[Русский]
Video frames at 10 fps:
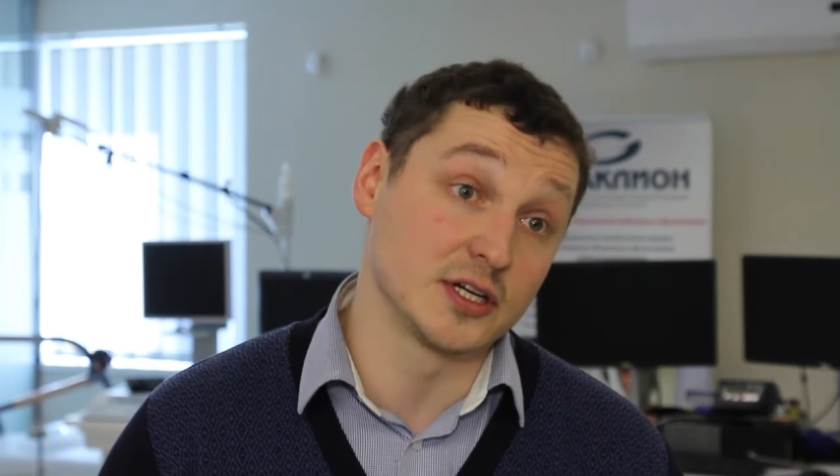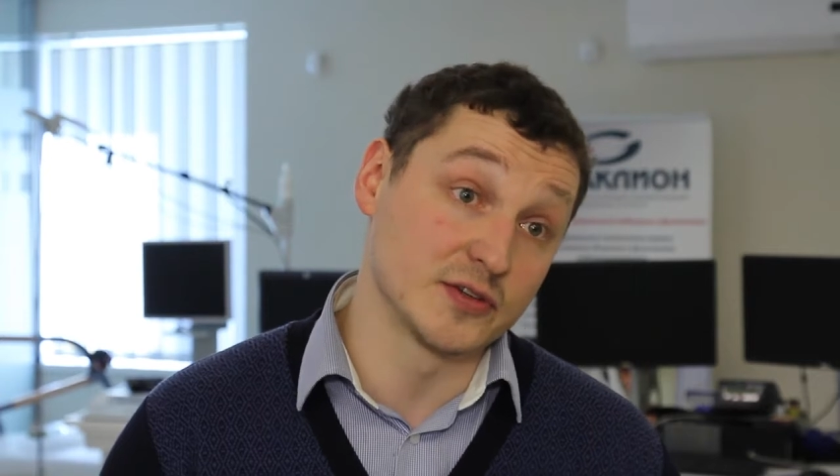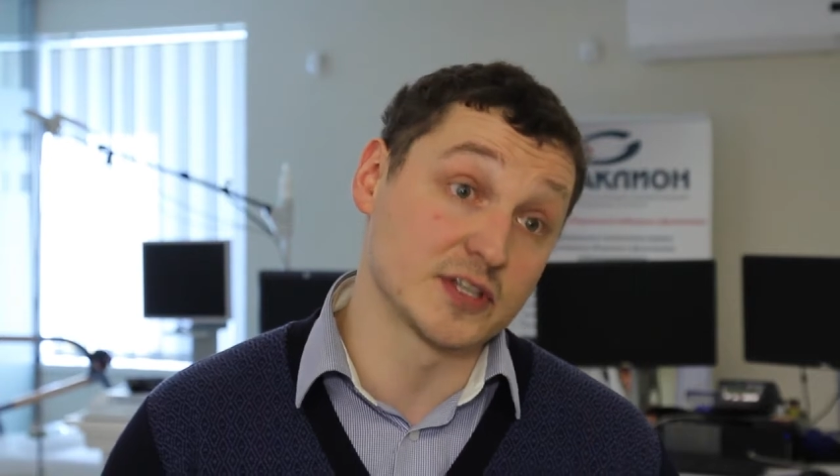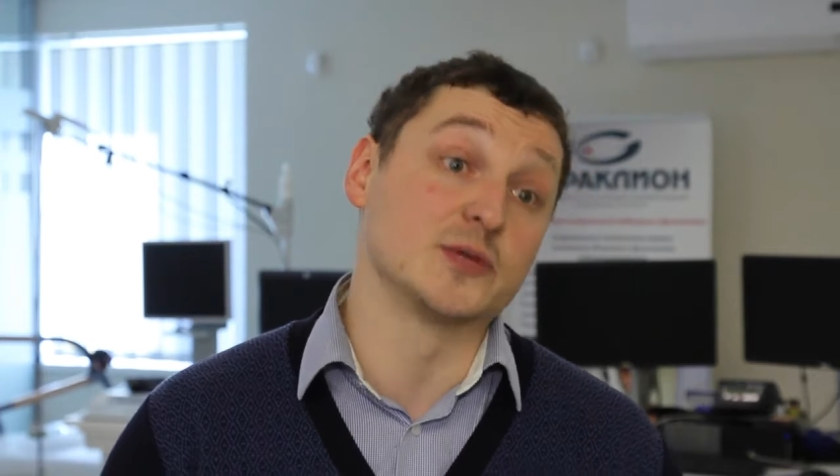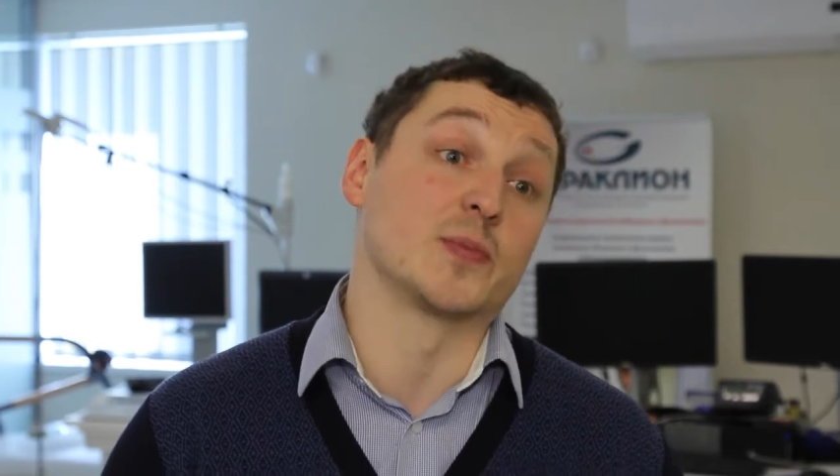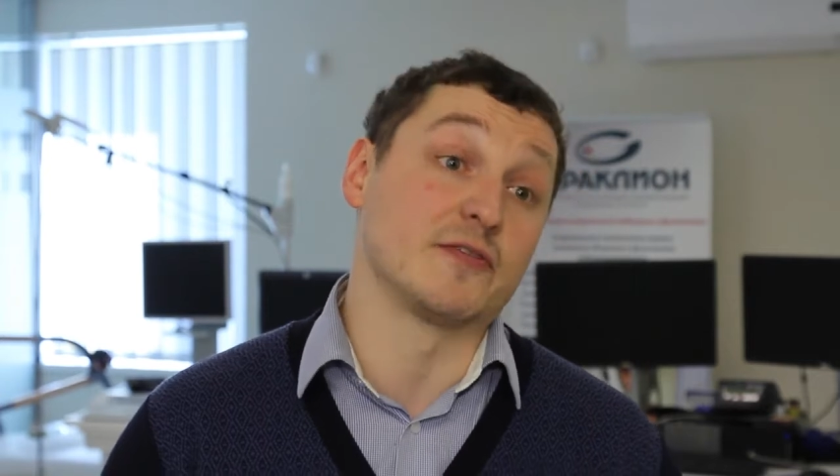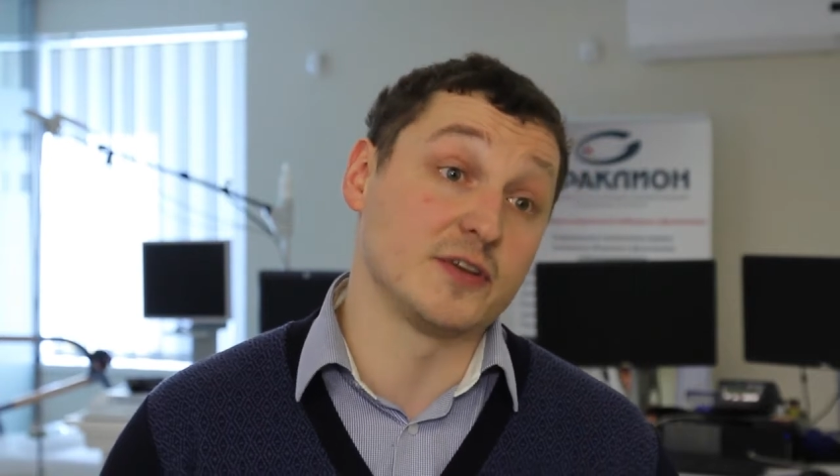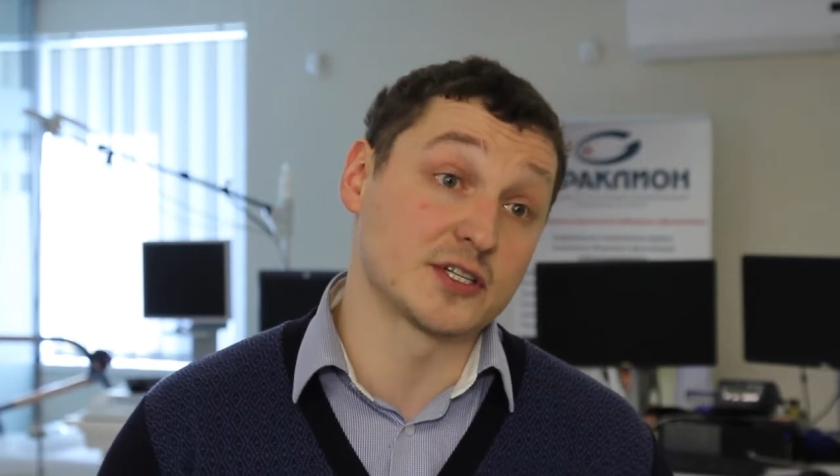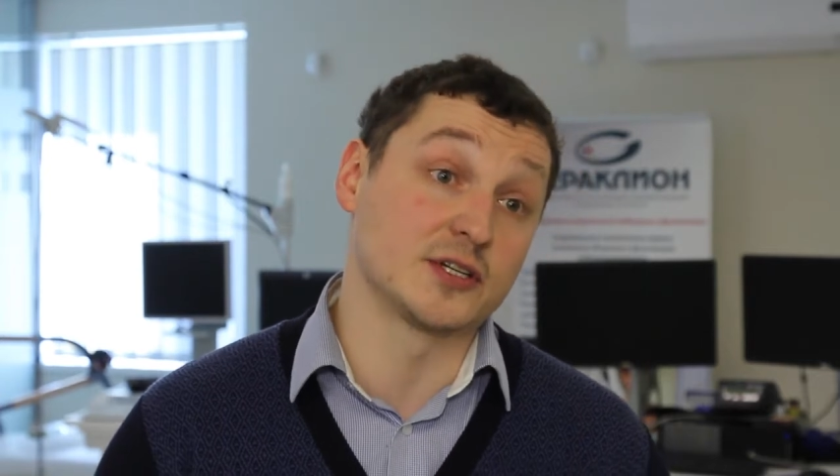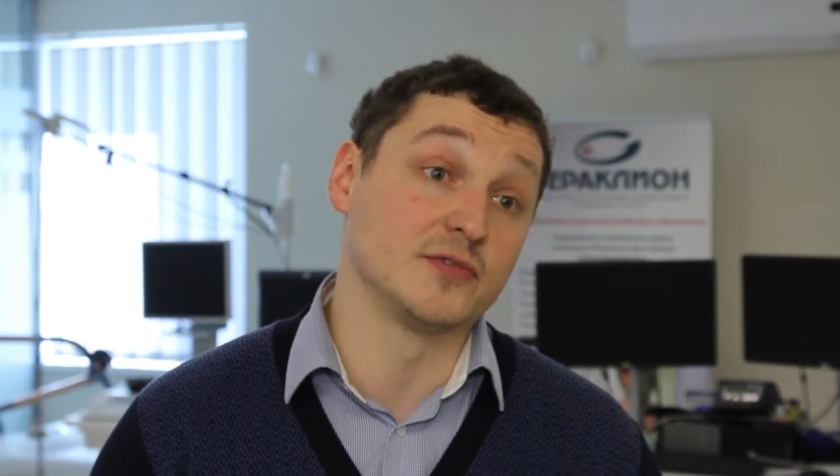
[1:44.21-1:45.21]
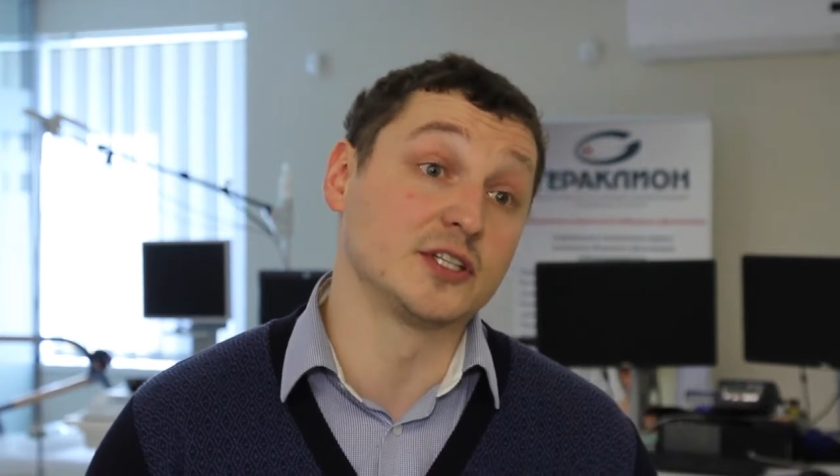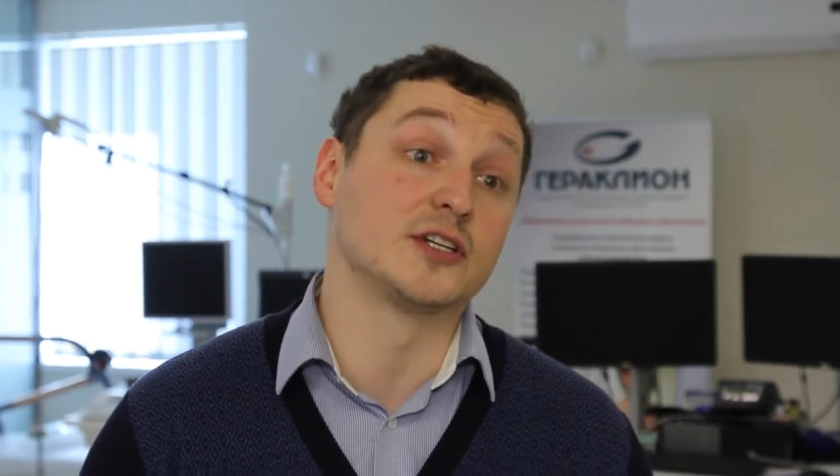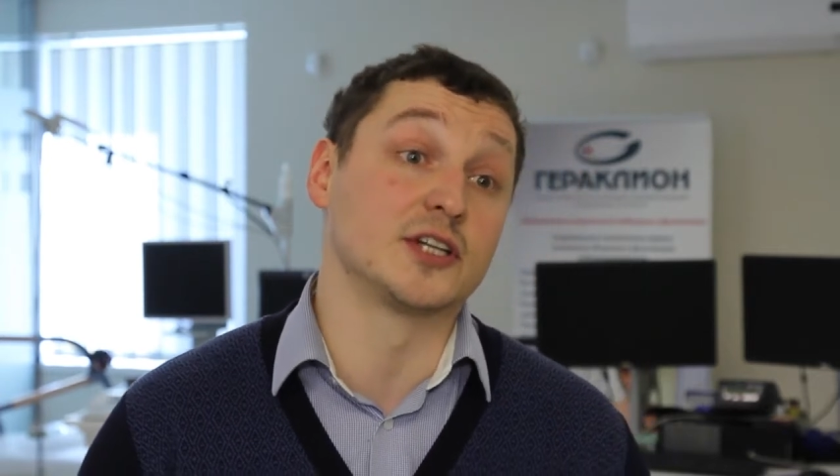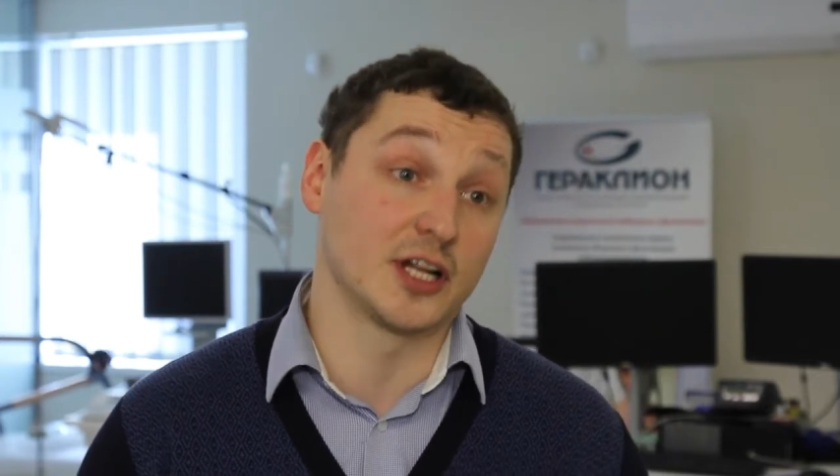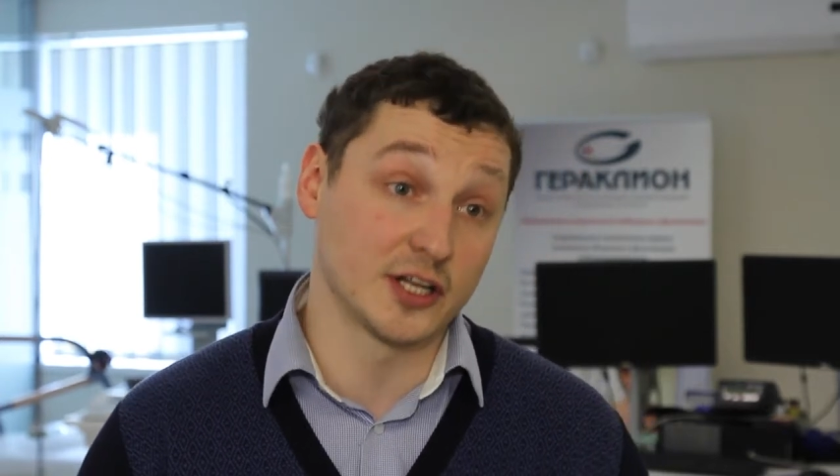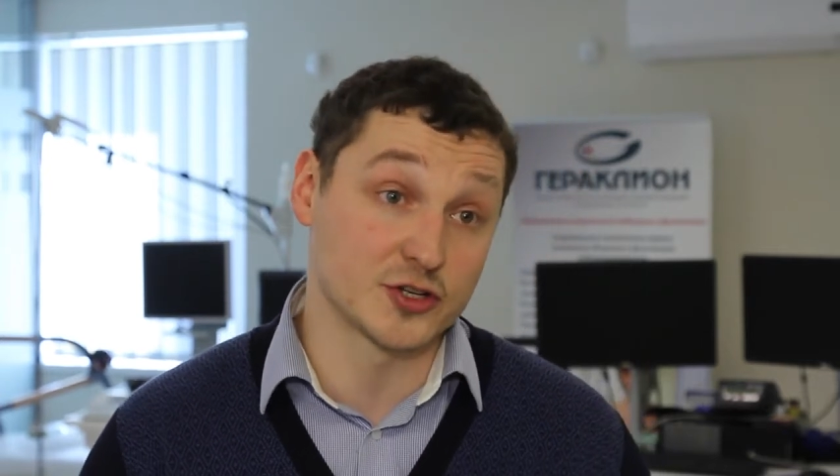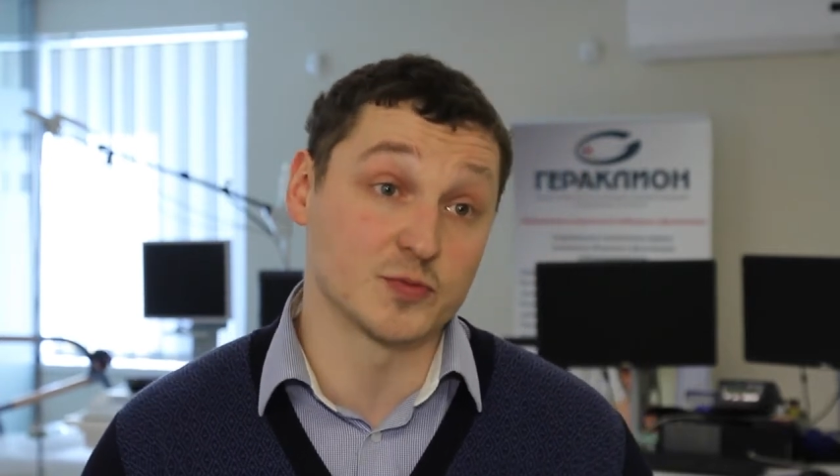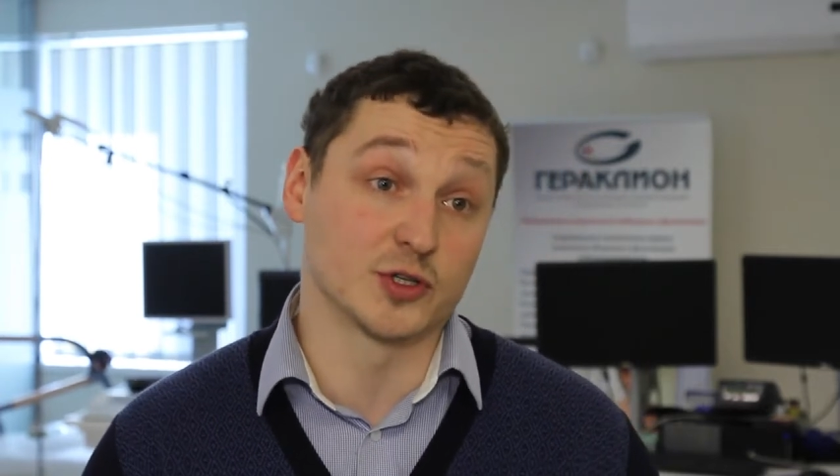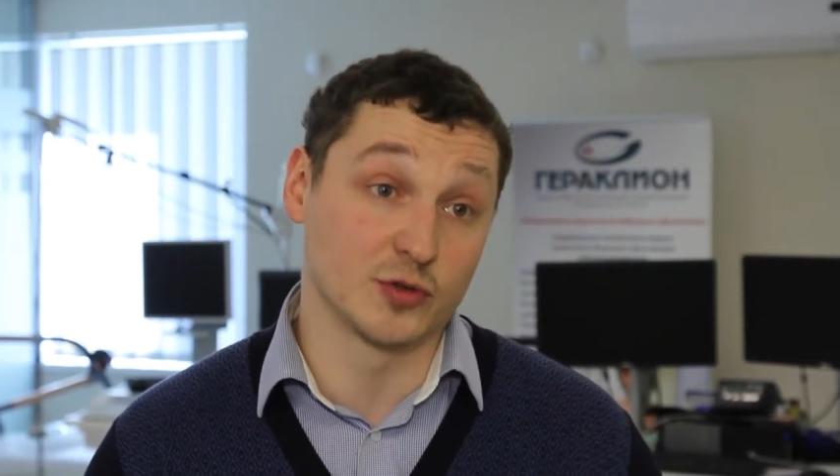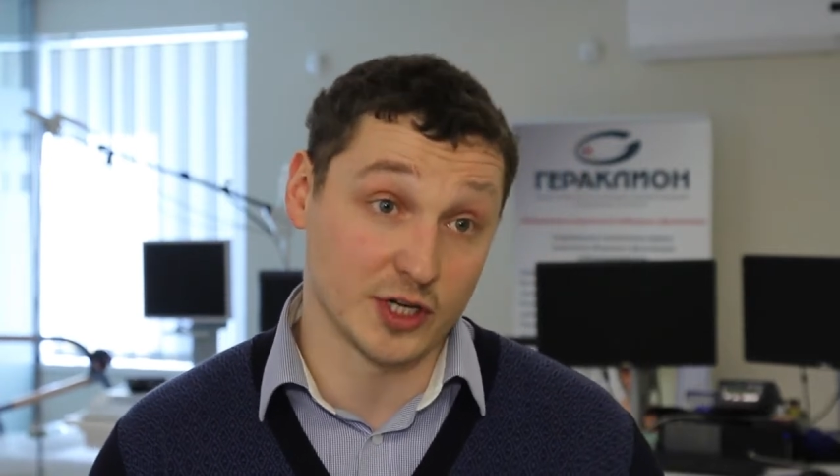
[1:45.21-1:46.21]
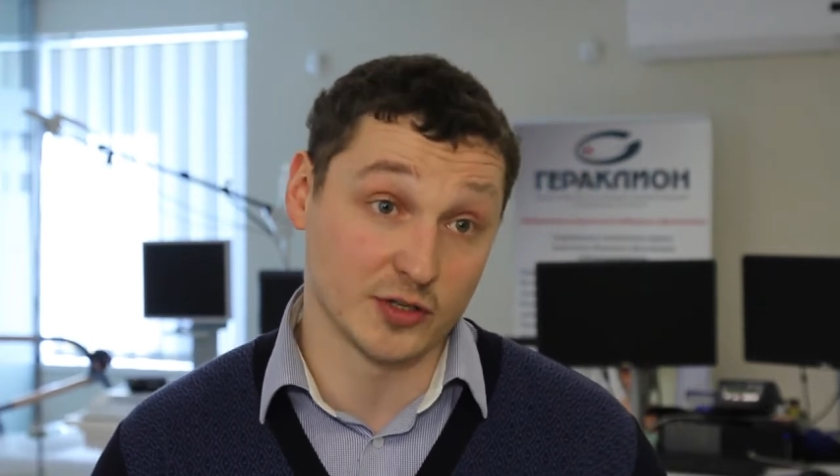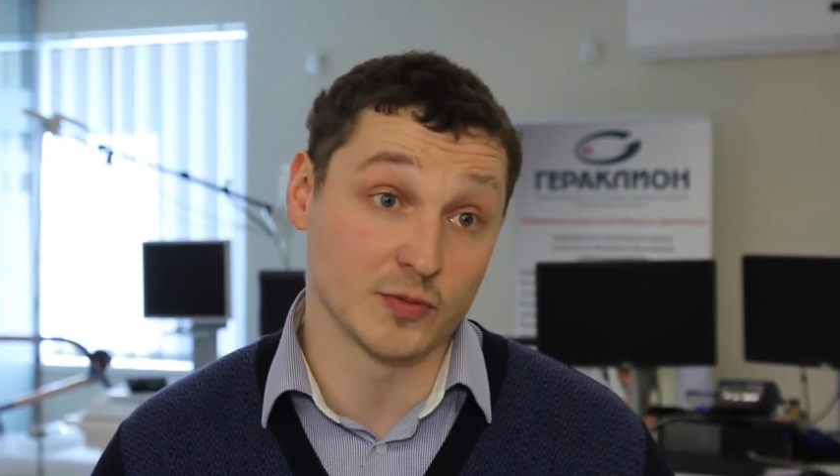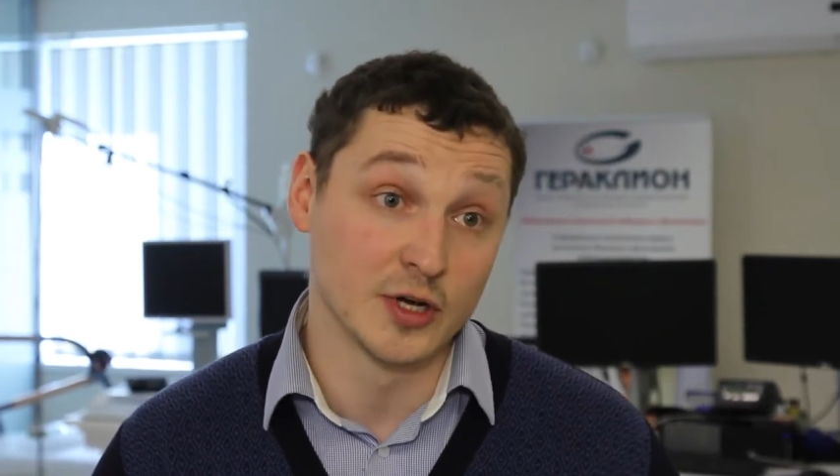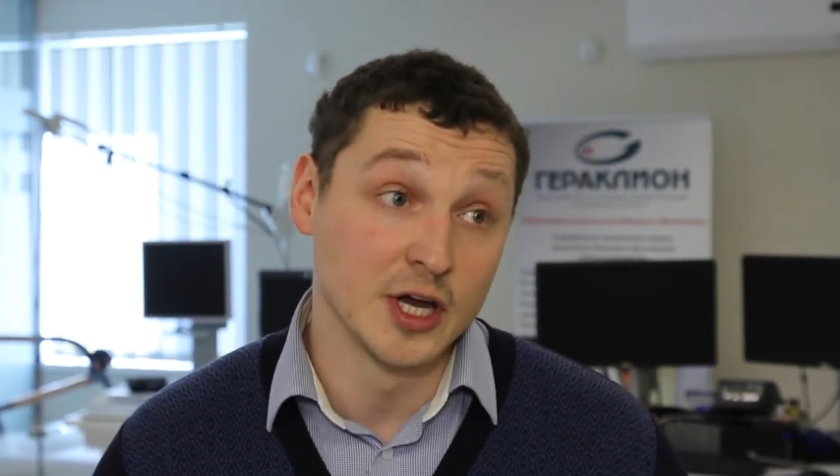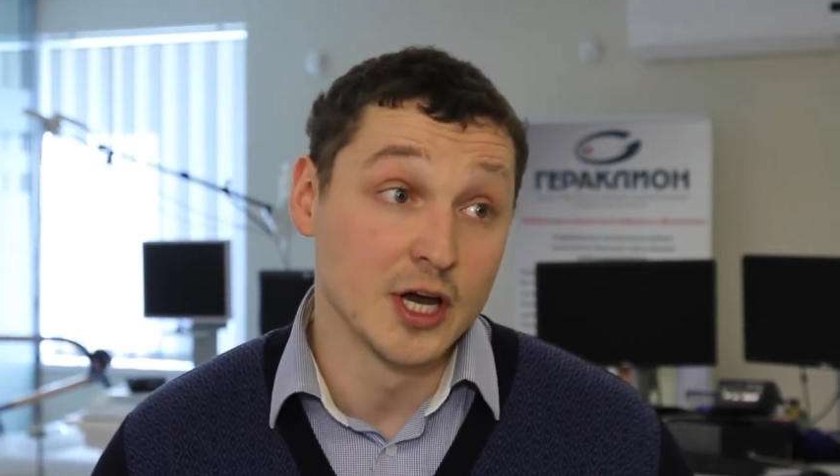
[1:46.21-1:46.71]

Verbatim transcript: известным профессором Виктором Николаевичем Силуяном.